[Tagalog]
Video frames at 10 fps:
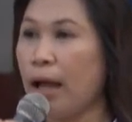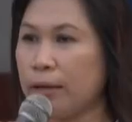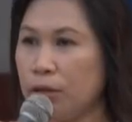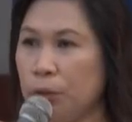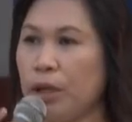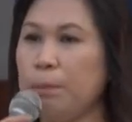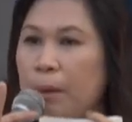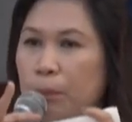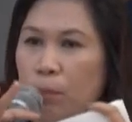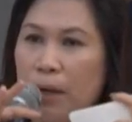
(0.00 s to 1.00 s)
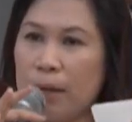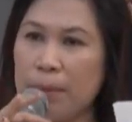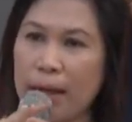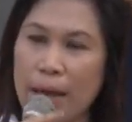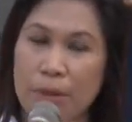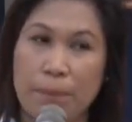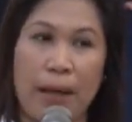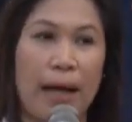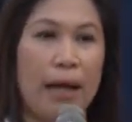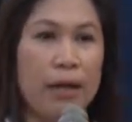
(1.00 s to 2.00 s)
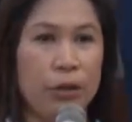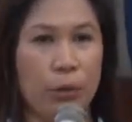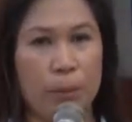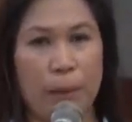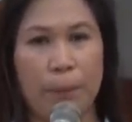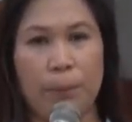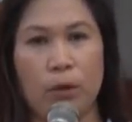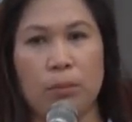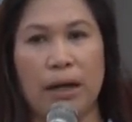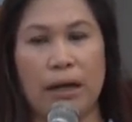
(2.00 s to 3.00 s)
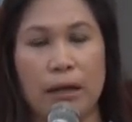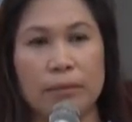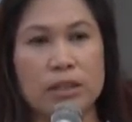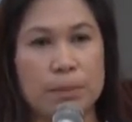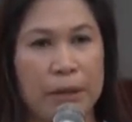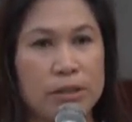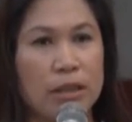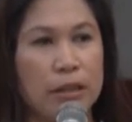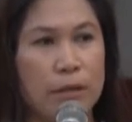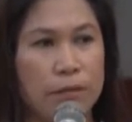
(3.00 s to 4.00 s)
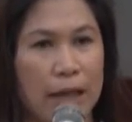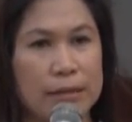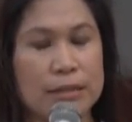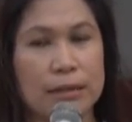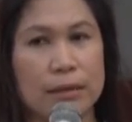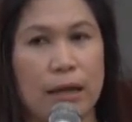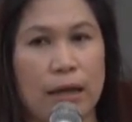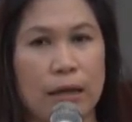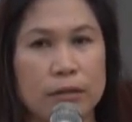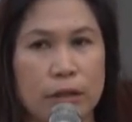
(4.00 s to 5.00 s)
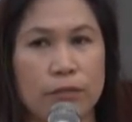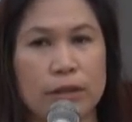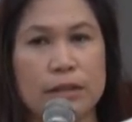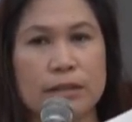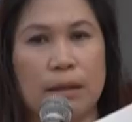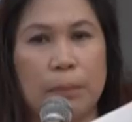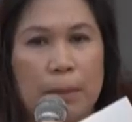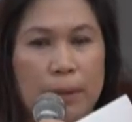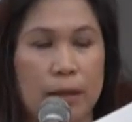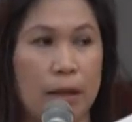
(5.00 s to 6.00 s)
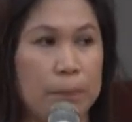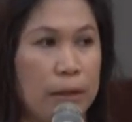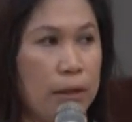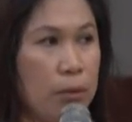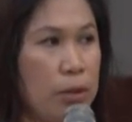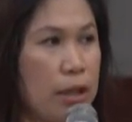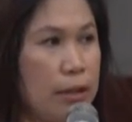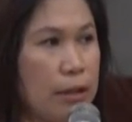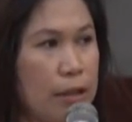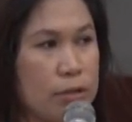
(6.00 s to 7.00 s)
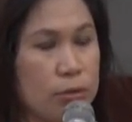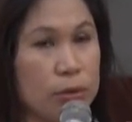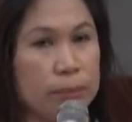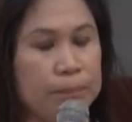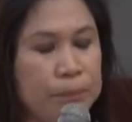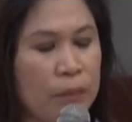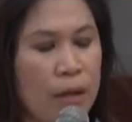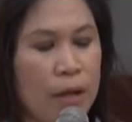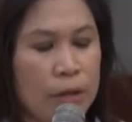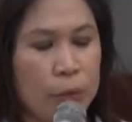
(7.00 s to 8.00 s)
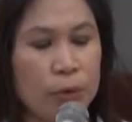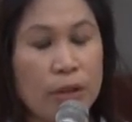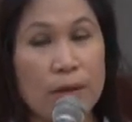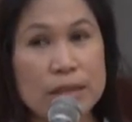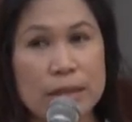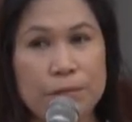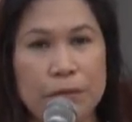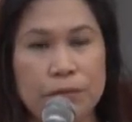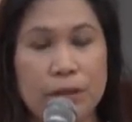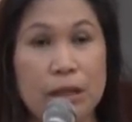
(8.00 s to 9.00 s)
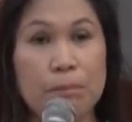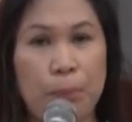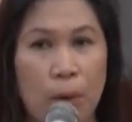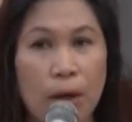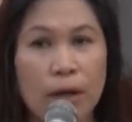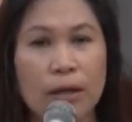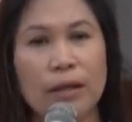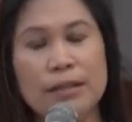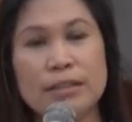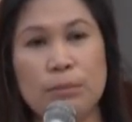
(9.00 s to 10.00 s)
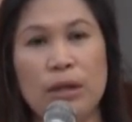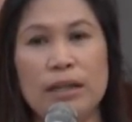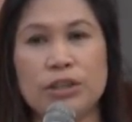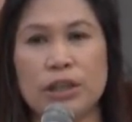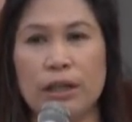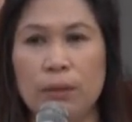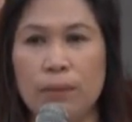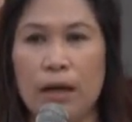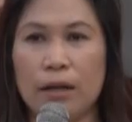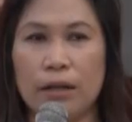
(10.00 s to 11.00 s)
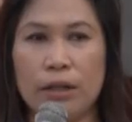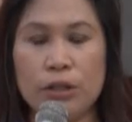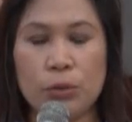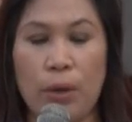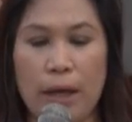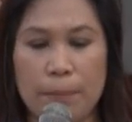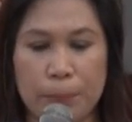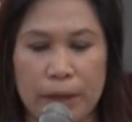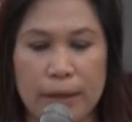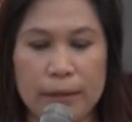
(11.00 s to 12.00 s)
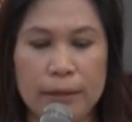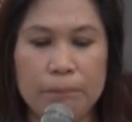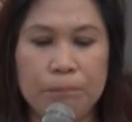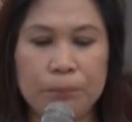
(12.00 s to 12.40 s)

At yung iba pong mga marami pa, yung iba pa pong mga special events at uh, activities ng pamahalang panlalawigan ng Quezon. 2015 po, simula January to April,